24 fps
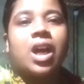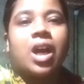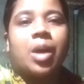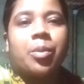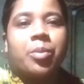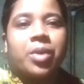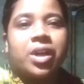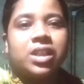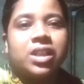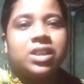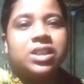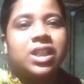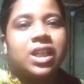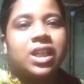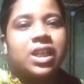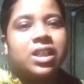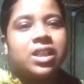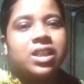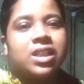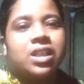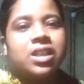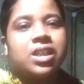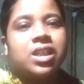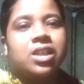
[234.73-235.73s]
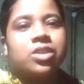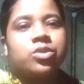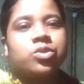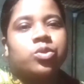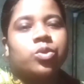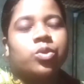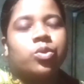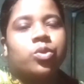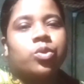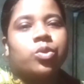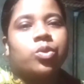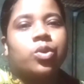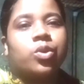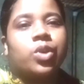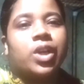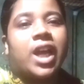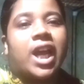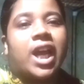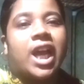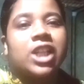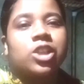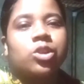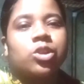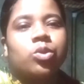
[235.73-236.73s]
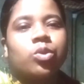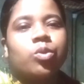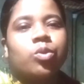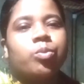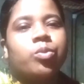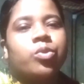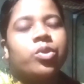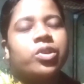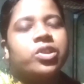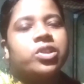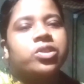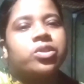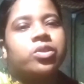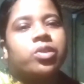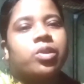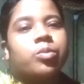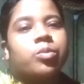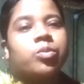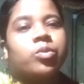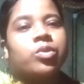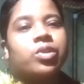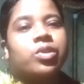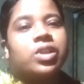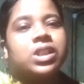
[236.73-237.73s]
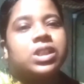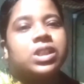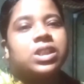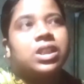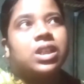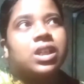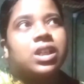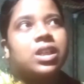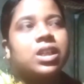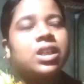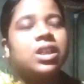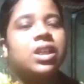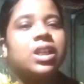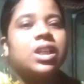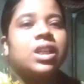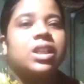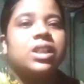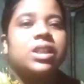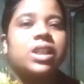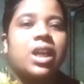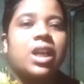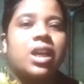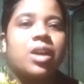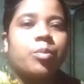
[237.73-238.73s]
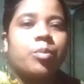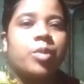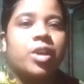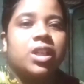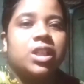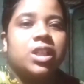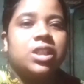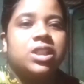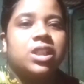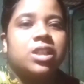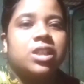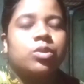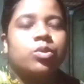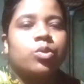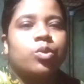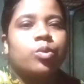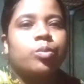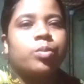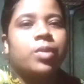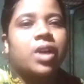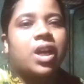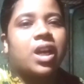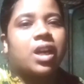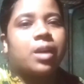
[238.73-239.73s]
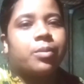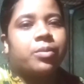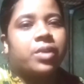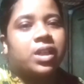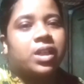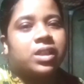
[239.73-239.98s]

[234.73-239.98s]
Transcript: আমার চ্যানেলটার জন্য এত পরিশ্রম করেছে তাই আমার নিজের খুব খারাপ